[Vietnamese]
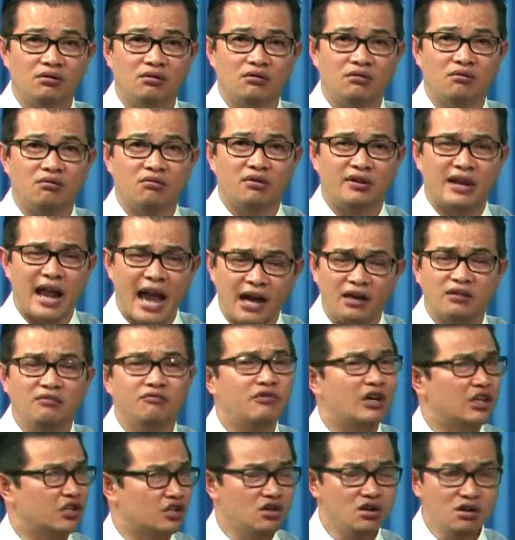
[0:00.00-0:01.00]
nặng
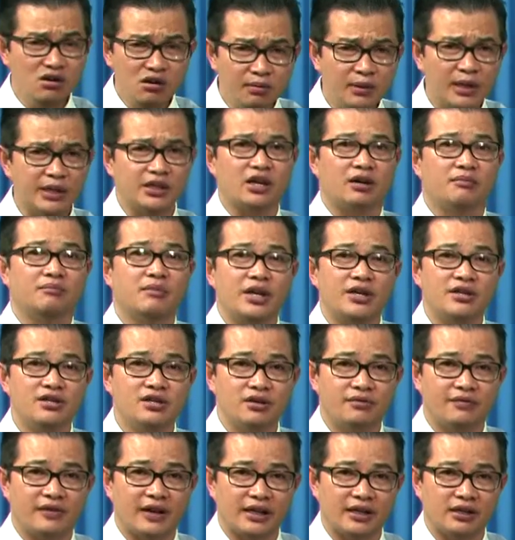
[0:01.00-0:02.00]
và chưa bao giờ bị
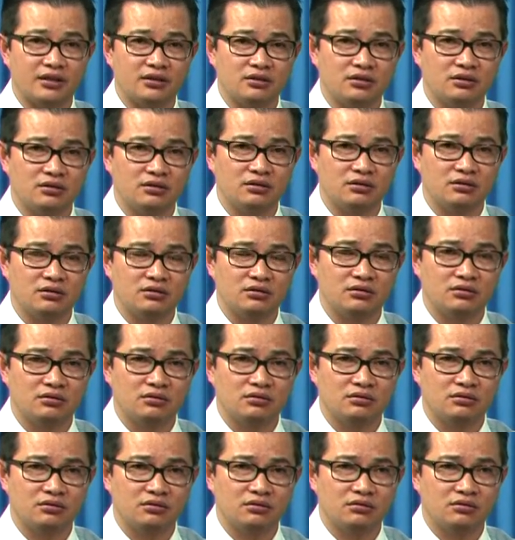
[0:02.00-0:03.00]
như vậy
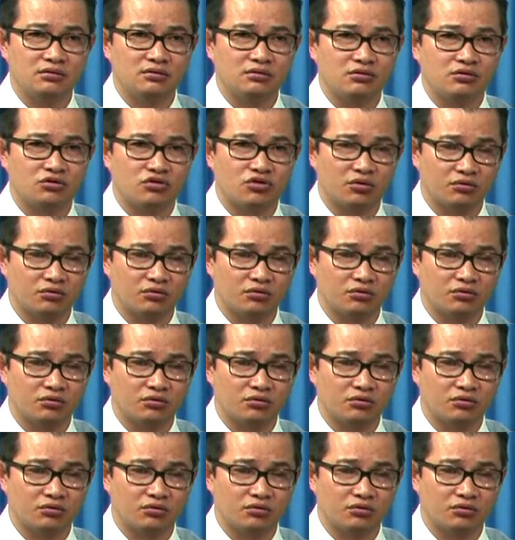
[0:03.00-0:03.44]
trước giờ chưa bao giờ bị.